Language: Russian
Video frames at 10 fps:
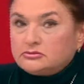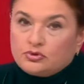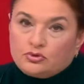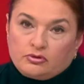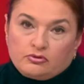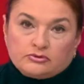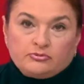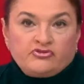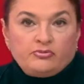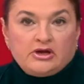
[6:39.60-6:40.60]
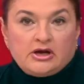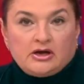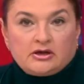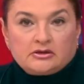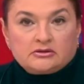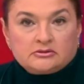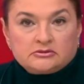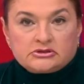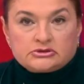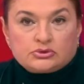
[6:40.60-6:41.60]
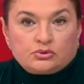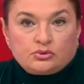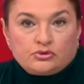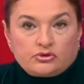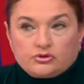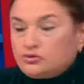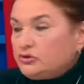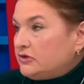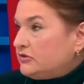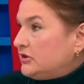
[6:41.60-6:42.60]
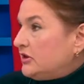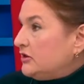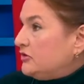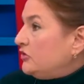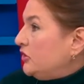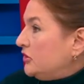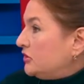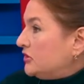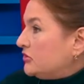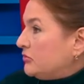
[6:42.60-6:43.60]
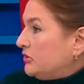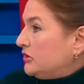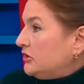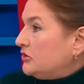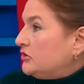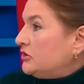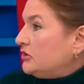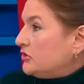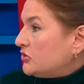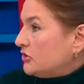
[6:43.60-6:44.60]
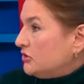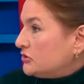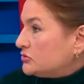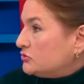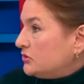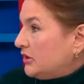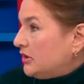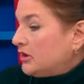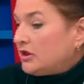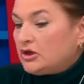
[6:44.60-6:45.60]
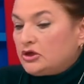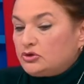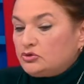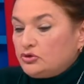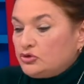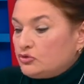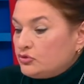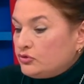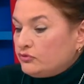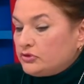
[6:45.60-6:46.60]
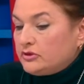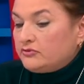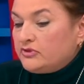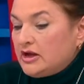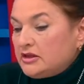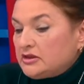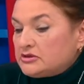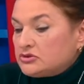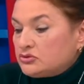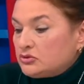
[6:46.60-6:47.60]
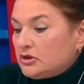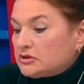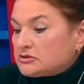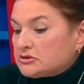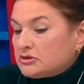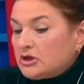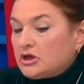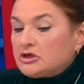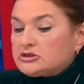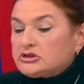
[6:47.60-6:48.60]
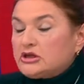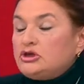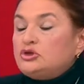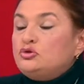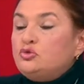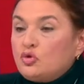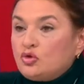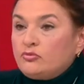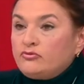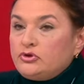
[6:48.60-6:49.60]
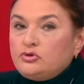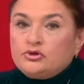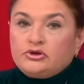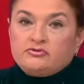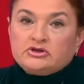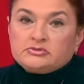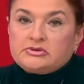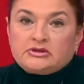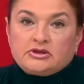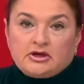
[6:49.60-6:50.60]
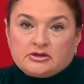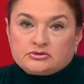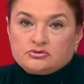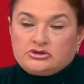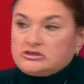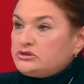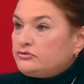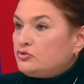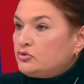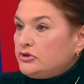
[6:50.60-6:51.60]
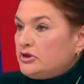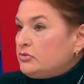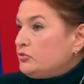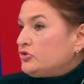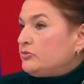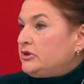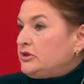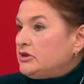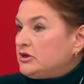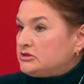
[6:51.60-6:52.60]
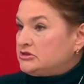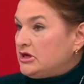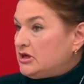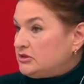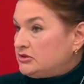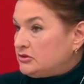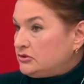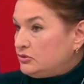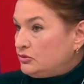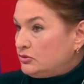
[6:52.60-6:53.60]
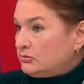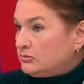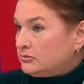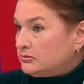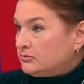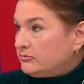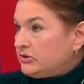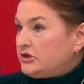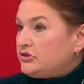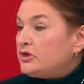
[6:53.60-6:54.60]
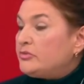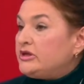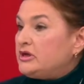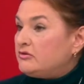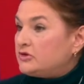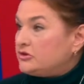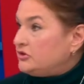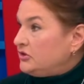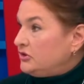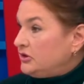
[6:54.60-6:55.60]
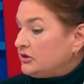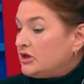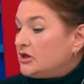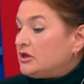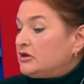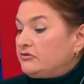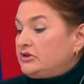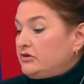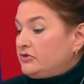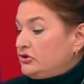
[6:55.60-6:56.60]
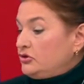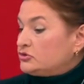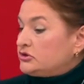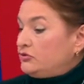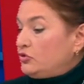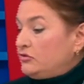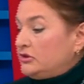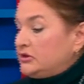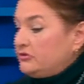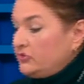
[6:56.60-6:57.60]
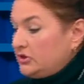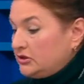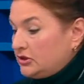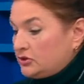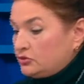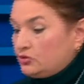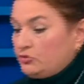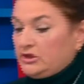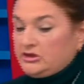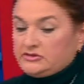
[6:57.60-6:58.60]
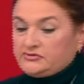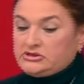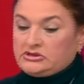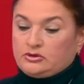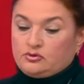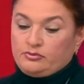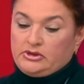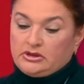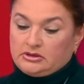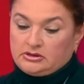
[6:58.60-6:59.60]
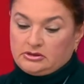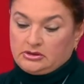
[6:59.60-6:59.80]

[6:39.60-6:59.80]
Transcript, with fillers: то в бегах э, застройщик, кто не хватает денег даже при наличии решения суда, то еще чего-то. В данной ситуации стоит дом, введенный в эксплуатацию, и на сегодня мы можем подъехать, снять этот дом подойти к моей квартире. В этой квартире установлена дверь, на которой у меня есть все документы,